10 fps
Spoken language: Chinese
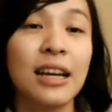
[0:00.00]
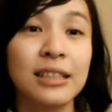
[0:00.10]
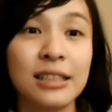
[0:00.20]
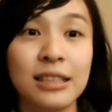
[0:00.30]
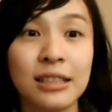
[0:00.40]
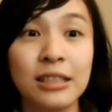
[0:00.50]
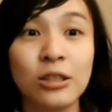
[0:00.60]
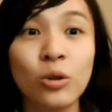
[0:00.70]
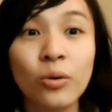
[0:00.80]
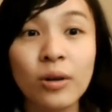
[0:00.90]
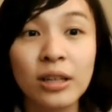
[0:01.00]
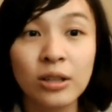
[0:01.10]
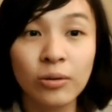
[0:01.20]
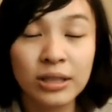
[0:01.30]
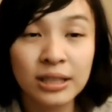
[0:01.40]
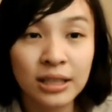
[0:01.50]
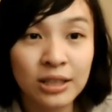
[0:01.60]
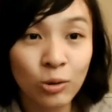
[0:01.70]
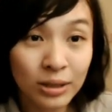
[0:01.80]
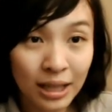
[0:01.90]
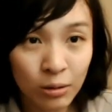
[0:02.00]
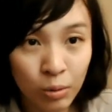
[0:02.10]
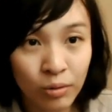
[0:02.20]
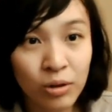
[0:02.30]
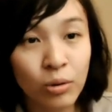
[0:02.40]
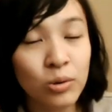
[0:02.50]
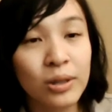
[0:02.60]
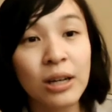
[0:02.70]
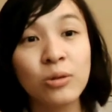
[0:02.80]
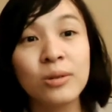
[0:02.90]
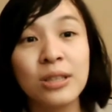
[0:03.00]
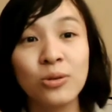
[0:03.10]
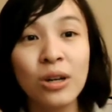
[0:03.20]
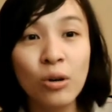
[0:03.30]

那其实就会有一些友善的朋友就会告诉你说，